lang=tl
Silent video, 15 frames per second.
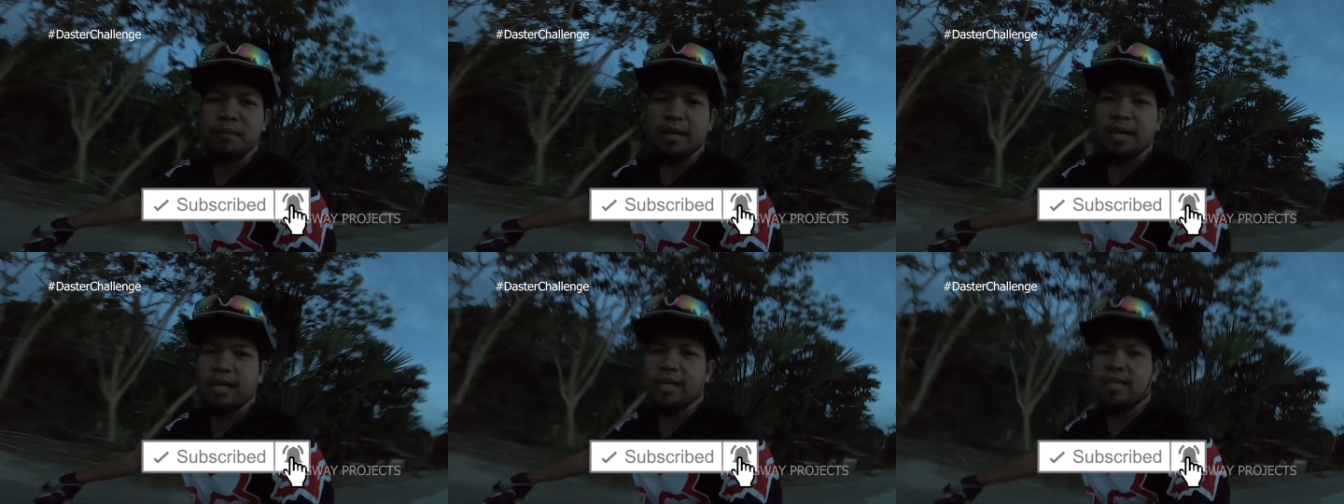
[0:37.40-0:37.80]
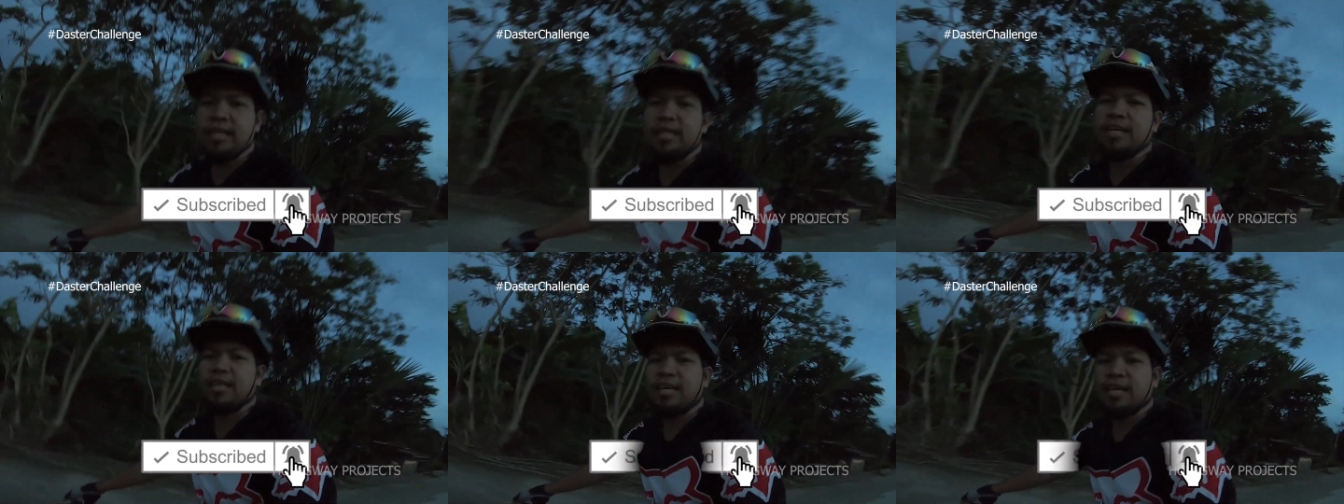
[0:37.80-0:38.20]
my
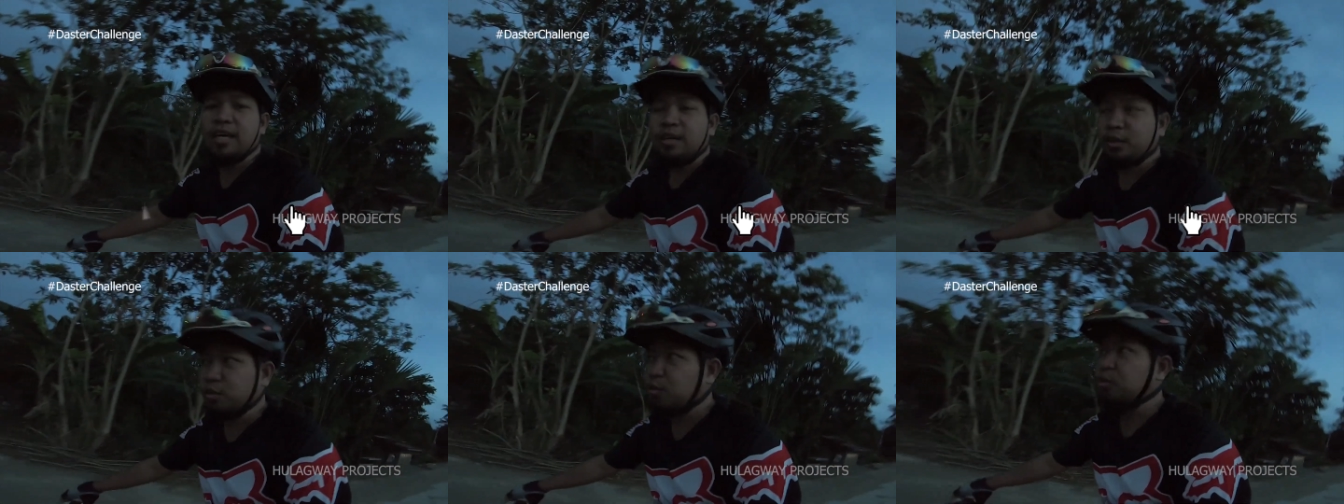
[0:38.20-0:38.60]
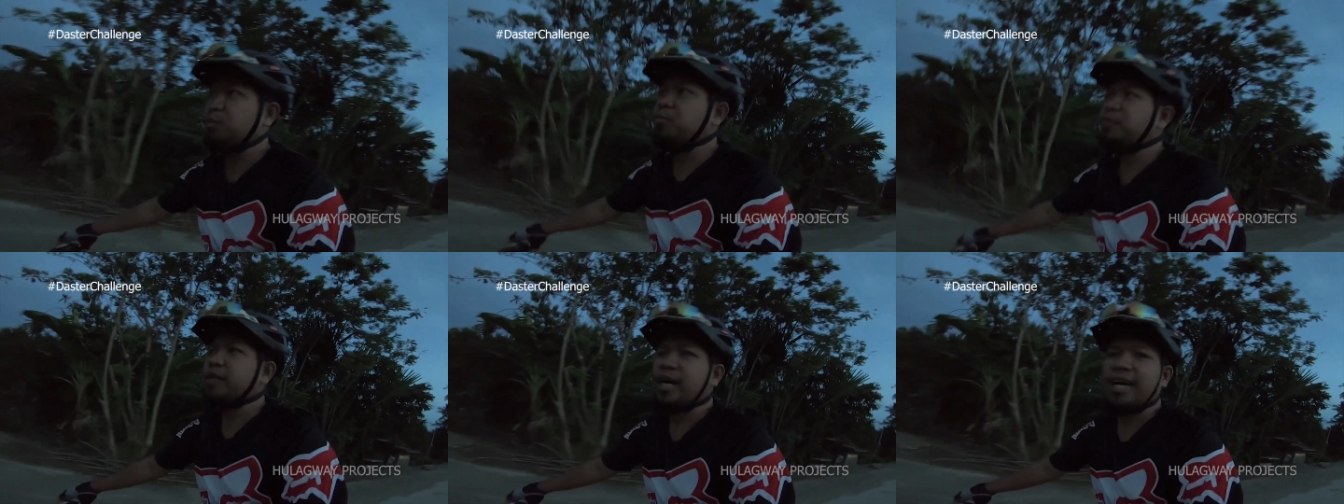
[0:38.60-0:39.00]

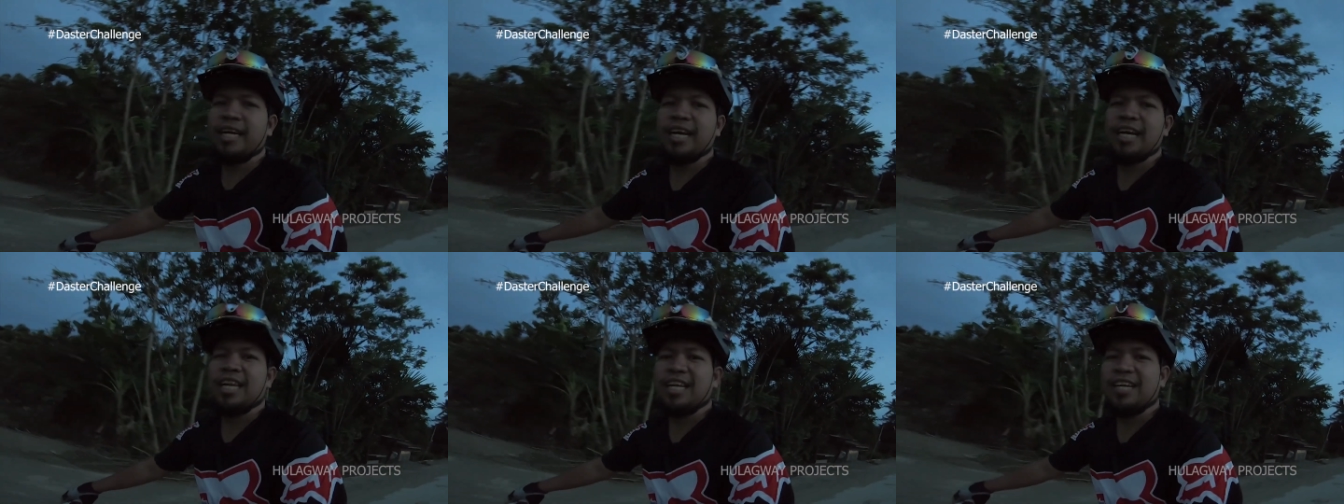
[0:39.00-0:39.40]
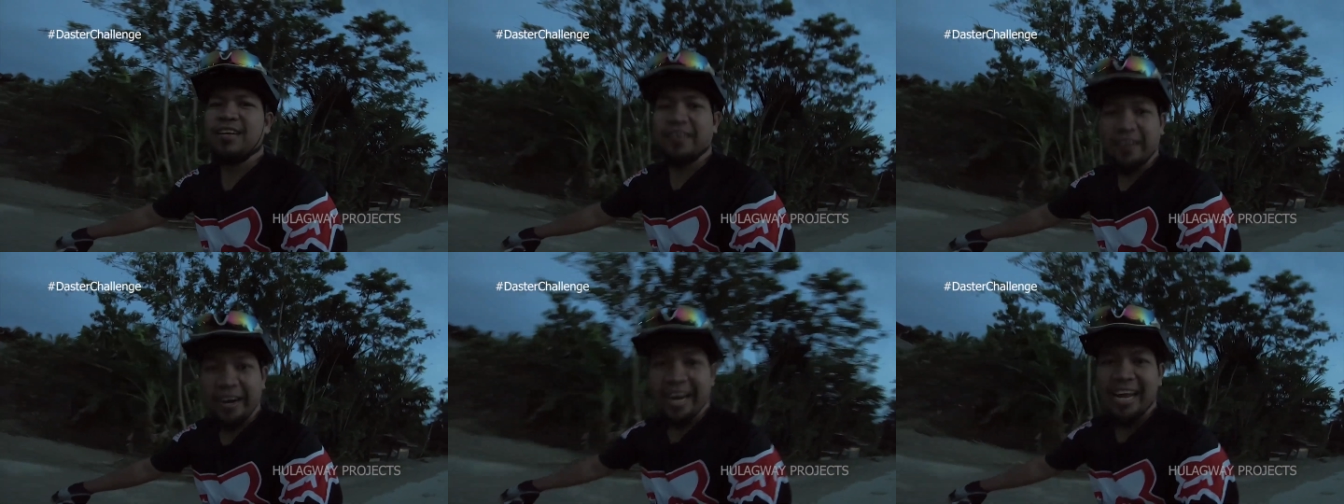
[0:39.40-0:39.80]
YouTube channel
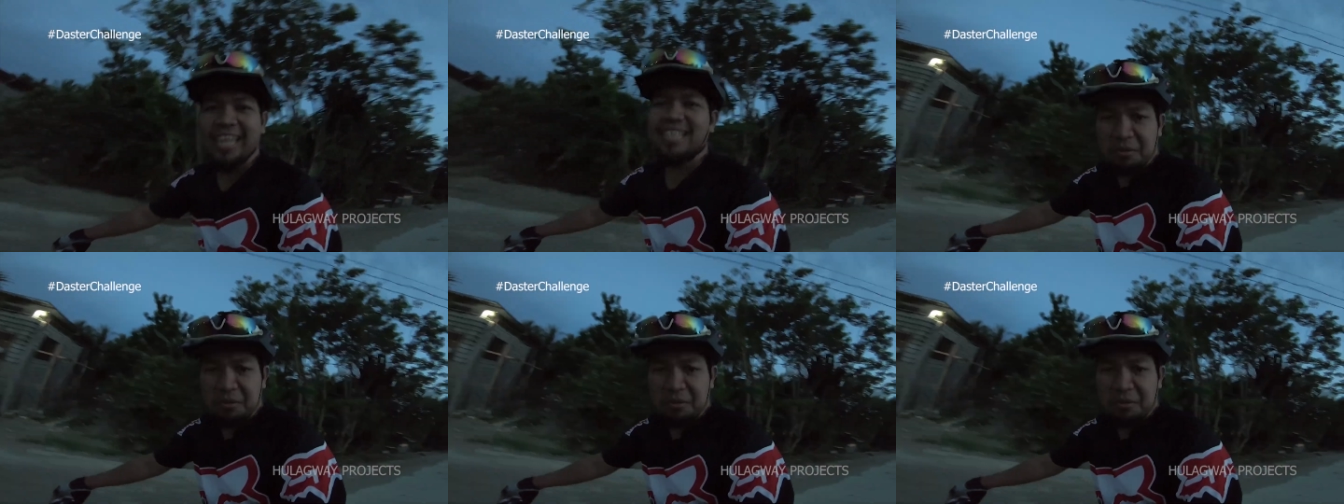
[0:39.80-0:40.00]
alright?